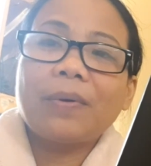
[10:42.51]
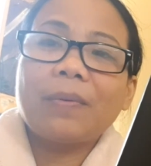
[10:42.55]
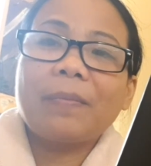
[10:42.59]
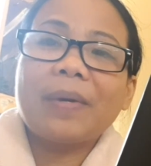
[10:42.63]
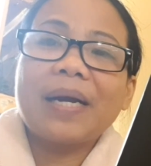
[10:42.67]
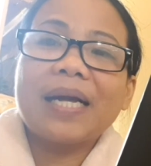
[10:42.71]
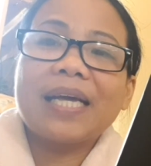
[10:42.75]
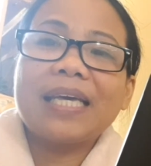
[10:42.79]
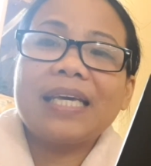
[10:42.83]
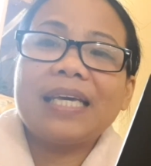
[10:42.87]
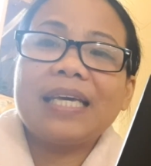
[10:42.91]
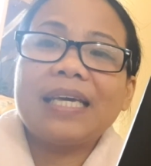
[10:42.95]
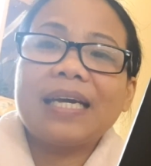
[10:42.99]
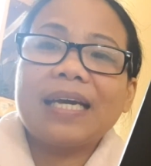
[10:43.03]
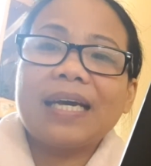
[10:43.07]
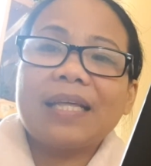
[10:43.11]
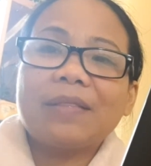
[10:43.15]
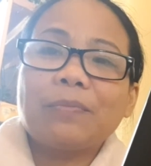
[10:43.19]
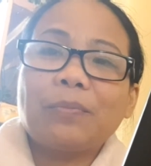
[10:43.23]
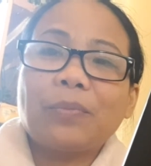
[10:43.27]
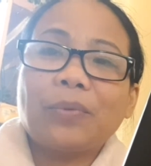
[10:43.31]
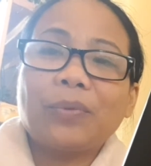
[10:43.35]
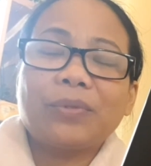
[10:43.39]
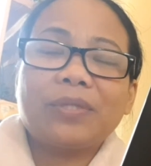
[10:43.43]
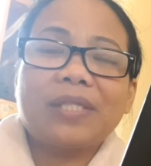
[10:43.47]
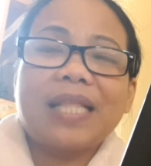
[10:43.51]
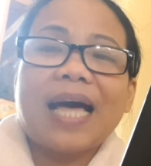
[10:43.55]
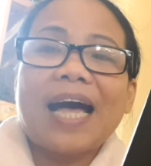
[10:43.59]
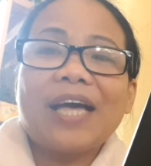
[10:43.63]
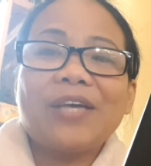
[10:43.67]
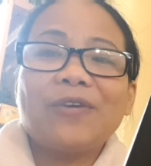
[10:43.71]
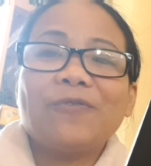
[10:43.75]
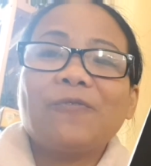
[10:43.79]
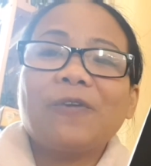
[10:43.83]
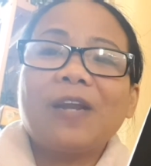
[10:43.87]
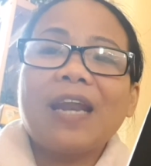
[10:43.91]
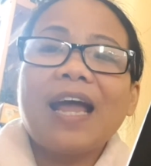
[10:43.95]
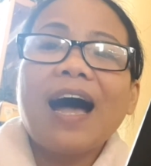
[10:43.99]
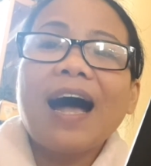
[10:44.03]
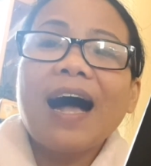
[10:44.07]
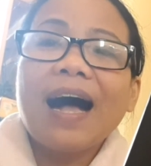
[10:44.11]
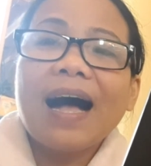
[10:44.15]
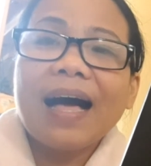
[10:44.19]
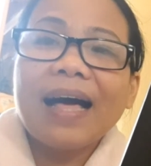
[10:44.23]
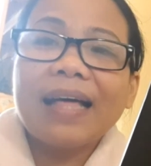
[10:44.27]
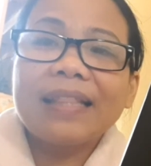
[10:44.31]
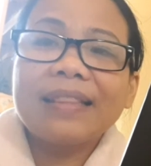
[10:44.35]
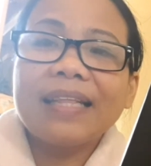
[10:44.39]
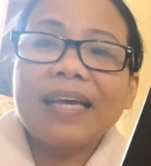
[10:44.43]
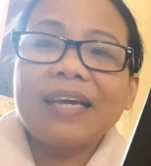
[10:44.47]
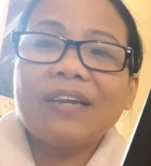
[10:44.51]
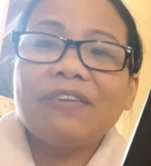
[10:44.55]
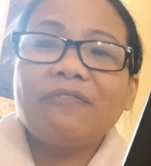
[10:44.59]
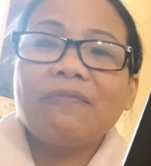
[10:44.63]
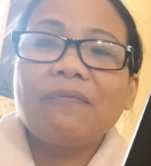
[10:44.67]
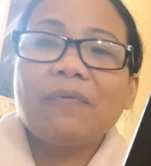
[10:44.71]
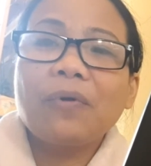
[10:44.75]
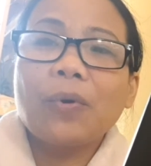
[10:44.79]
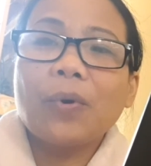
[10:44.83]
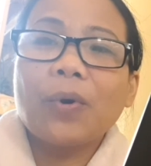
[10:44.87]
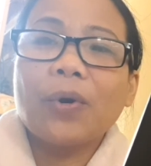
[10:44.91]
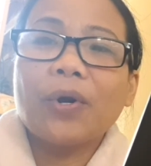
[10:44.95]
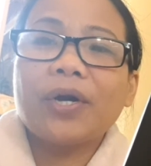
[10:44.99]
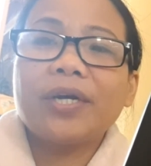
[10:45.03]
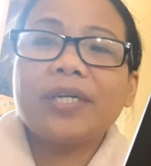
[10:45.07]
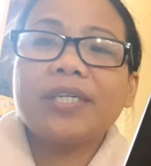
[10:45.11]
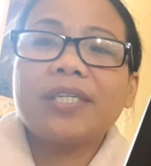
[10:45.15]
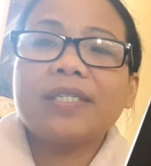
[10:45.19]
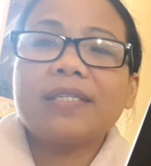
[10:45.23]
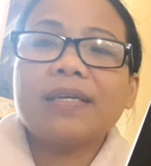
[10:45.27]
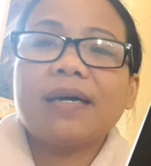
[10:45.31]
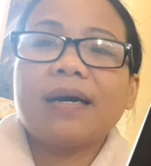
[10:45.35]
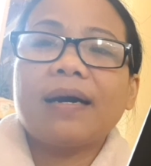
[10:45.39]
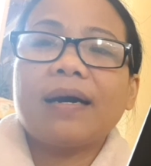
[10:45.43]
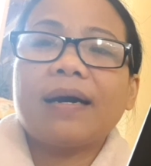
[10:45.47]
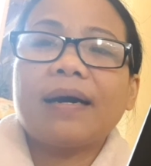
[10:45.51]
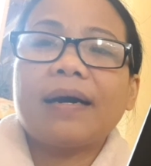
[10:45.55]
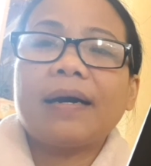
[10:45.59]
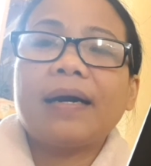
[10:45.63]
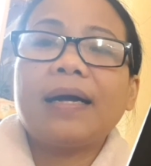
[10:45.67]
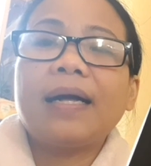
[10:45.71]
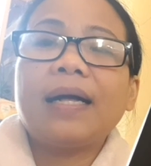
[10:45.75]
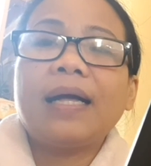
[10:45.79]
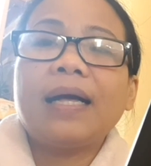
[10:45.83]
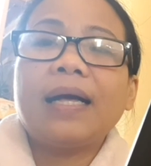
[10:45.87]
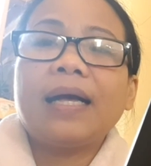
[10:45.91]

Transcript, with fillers: mag-ingat po tayong lahat and of course uh,